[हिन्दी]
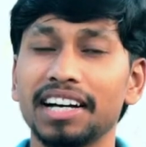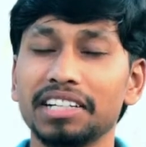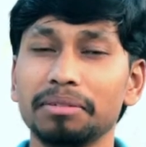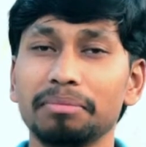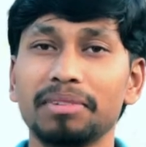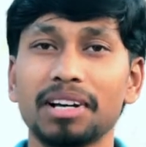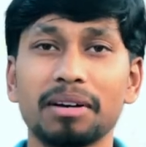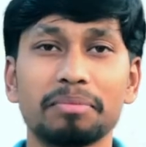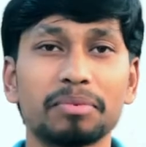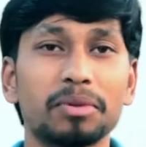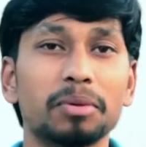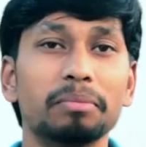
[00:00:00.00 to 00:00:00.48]

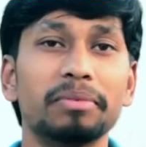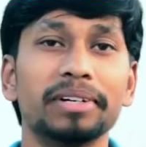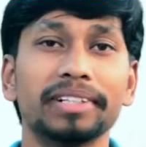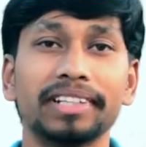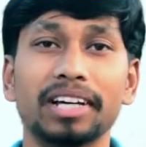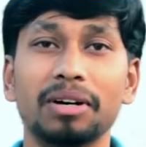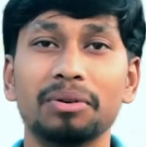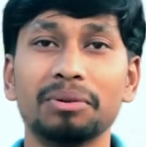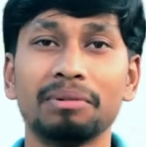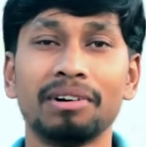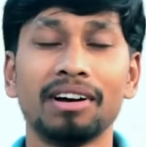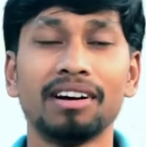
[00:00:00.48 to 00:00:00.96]
आज मैं आपको
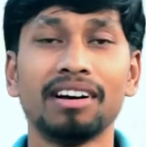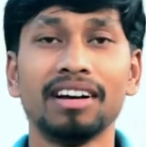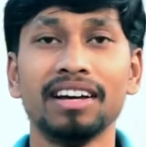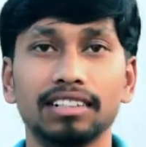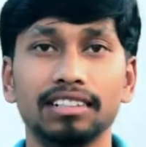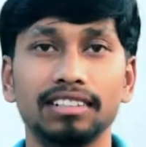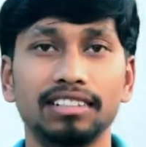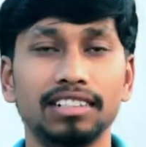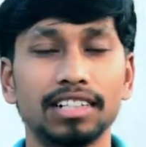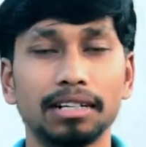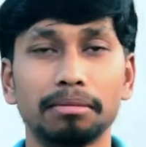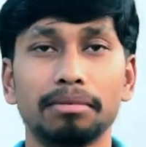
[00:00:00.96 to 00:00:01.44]
बताऊंगा
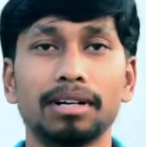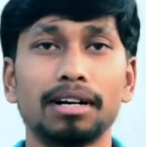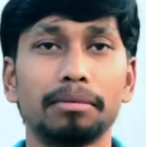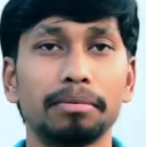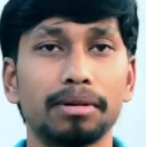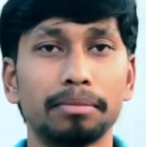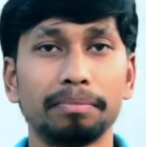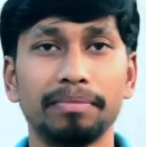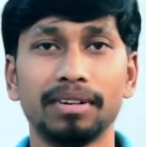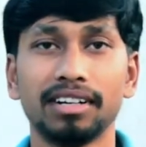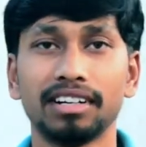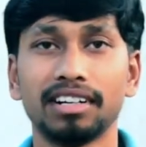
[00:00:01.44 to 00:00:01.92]
जब
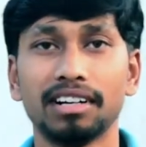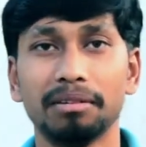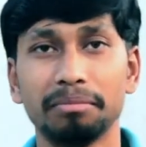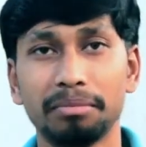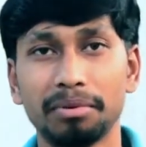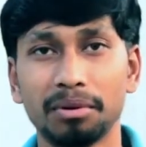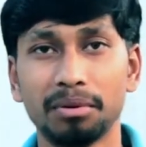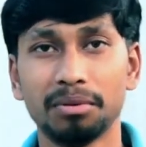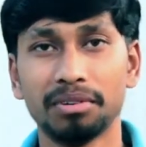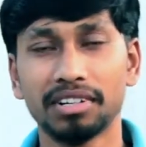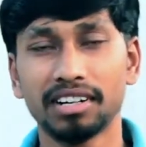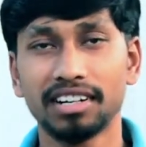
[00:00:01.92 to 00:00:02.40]
आप अपने
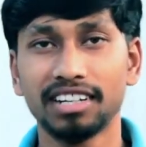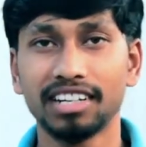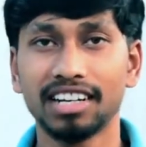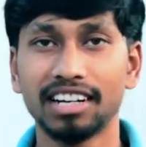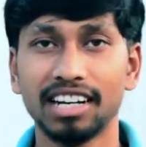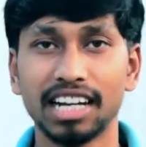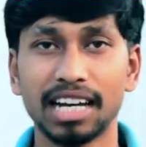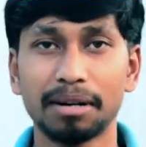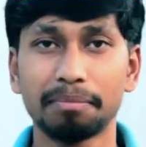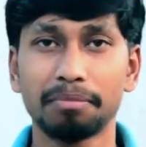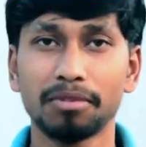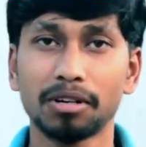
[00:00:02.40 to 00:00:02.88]
कंप्यूटर
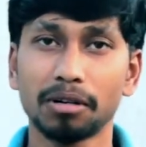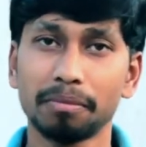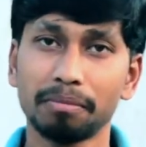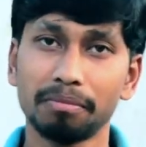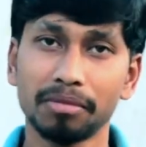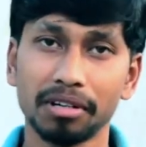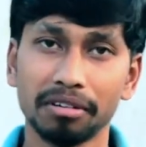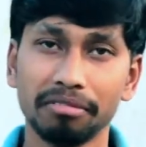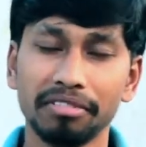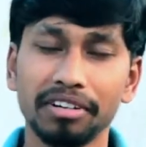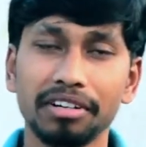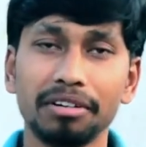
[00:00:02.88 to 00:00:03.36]
या
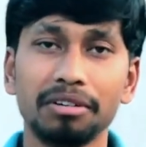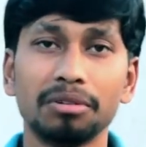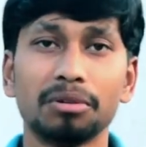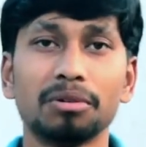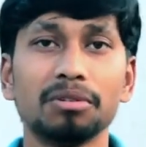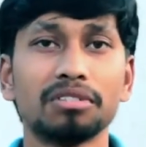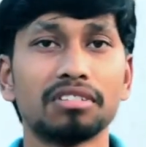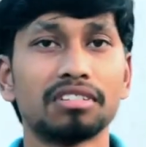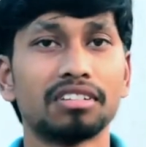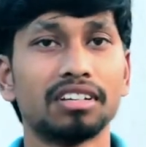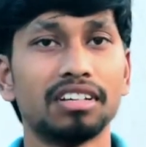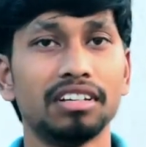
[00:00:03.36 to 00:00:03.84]
लैपटॉप में
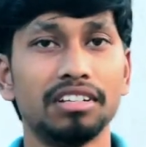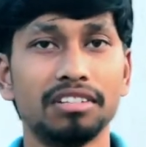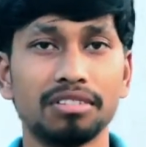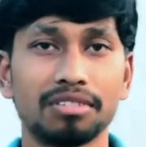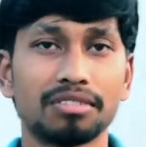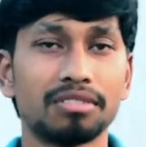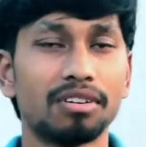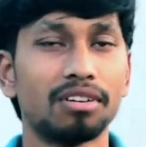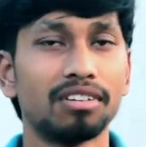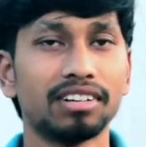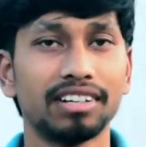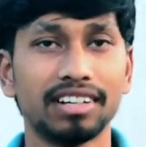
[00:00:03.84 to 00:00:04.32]
विंडोज़
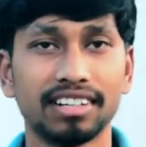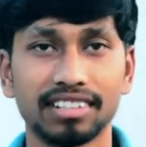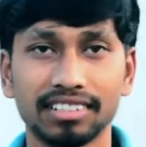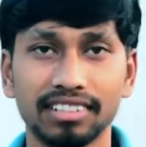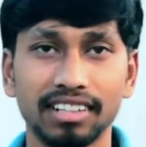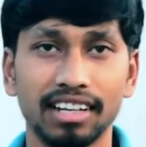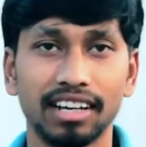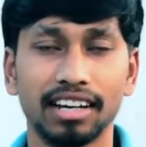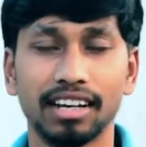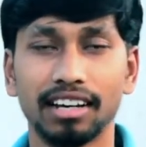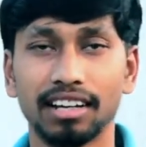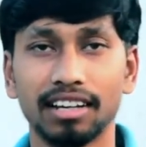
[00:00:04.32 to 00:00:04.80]
इंस्टॉल
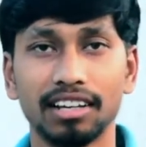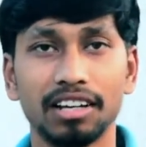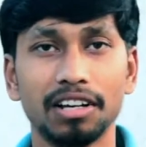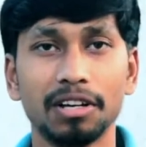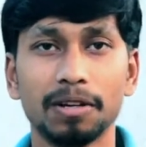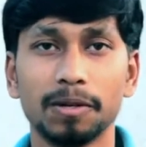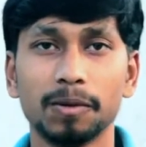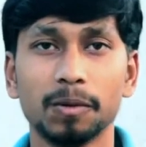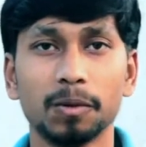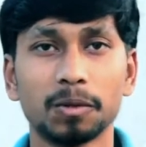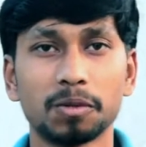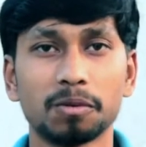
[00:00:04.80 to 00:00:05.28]
करते
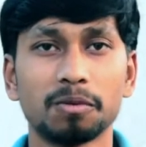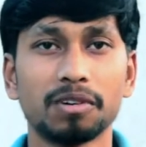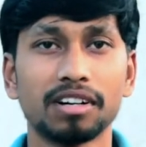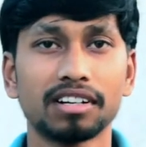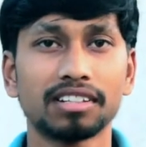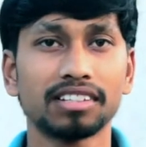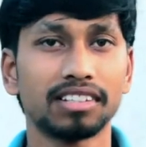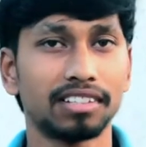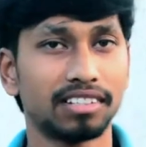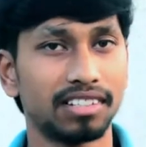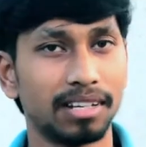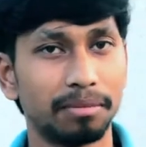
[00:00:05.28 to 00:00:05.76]
हैं उस
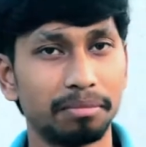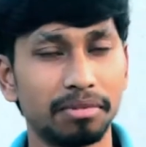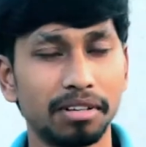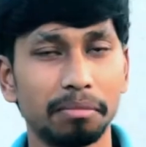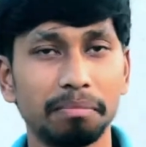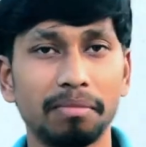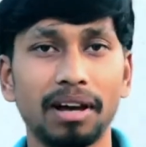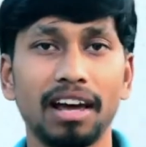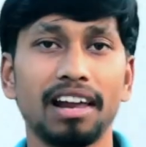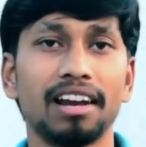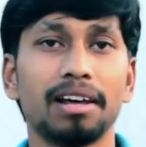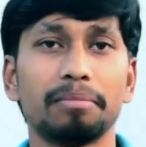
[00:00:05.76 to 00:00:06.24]
वक्त
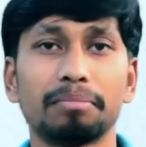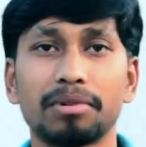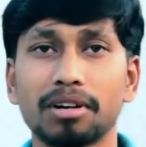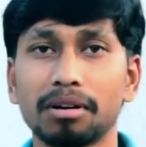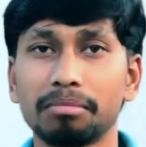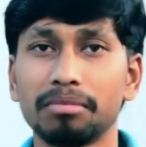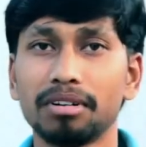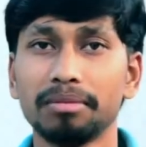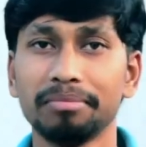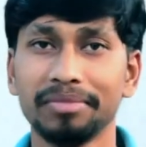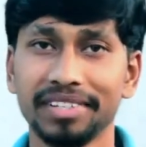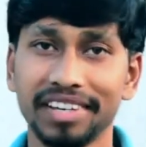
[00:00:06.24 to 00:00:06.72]
सबसे पहला
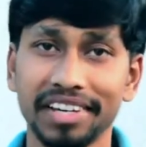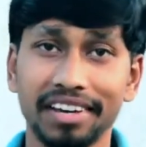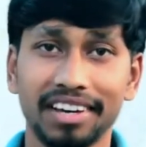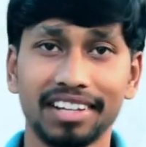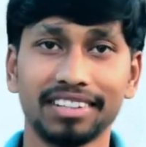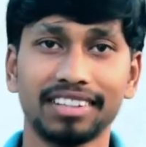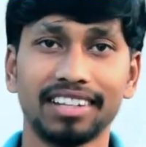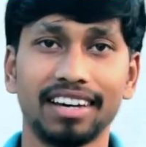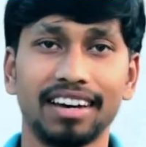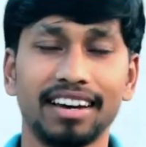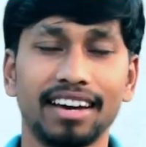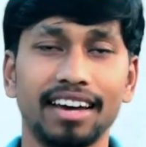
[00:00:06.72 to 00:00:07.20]
प्रॉब्लम ये
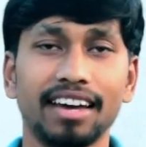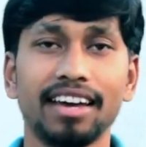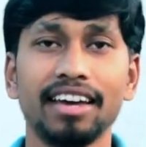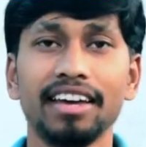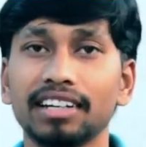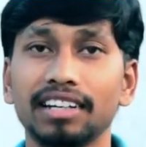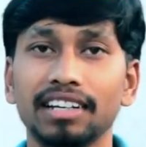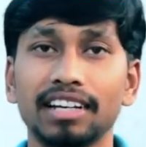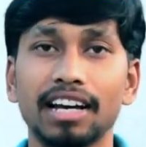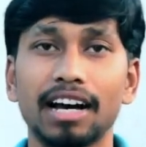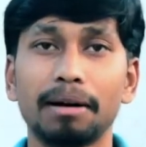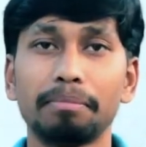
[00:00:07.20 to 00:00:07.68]
आता है
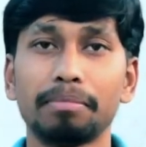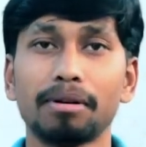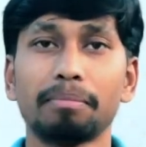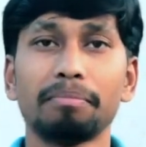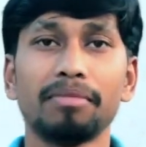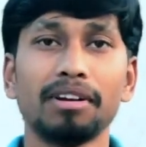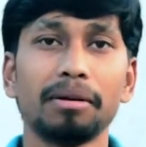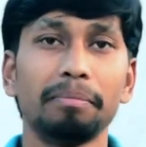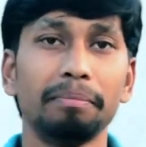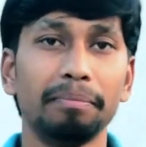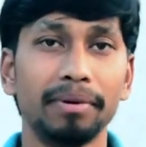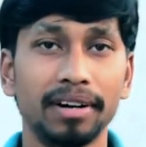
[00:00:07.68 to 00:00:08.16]
कि आप
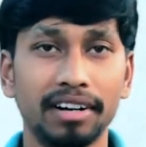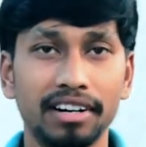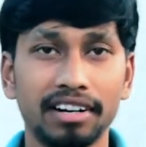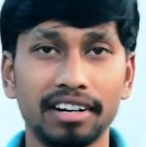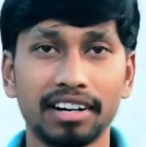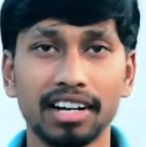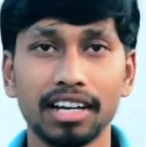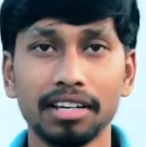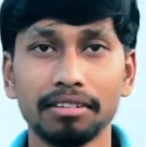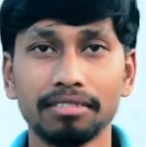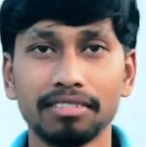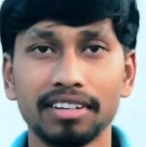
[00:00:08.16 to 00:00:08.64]
अपने
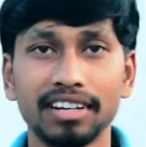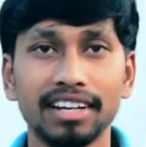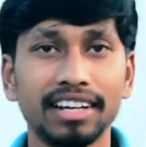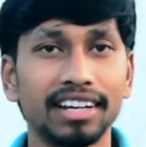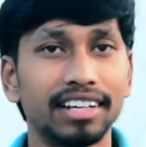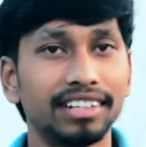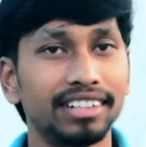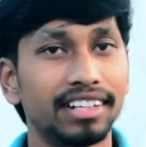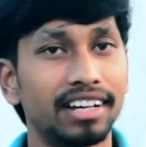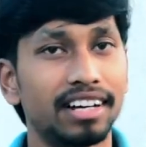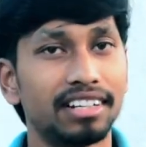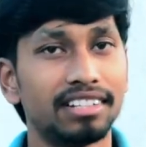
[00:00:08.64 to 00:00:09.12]
पेन ड्राइव
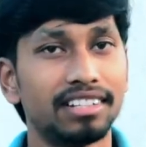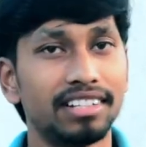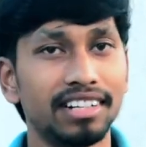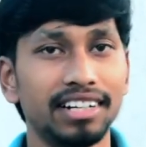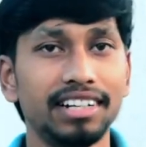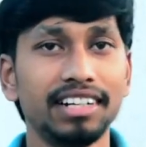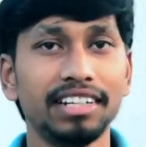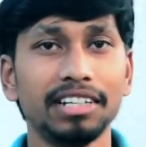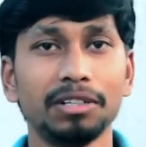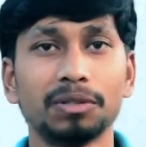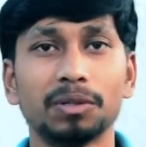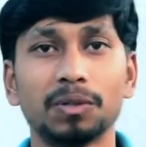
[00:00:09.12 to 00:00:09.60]
या
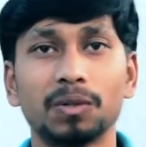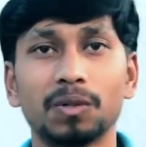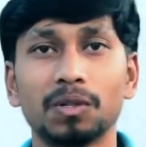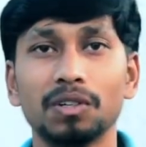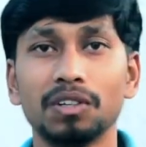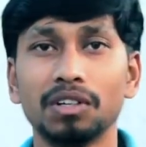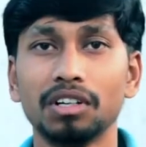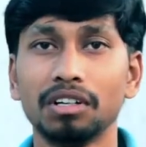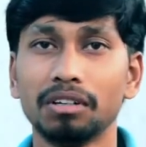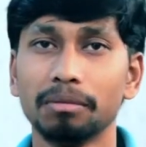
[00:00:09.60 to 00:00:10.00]
सीडी को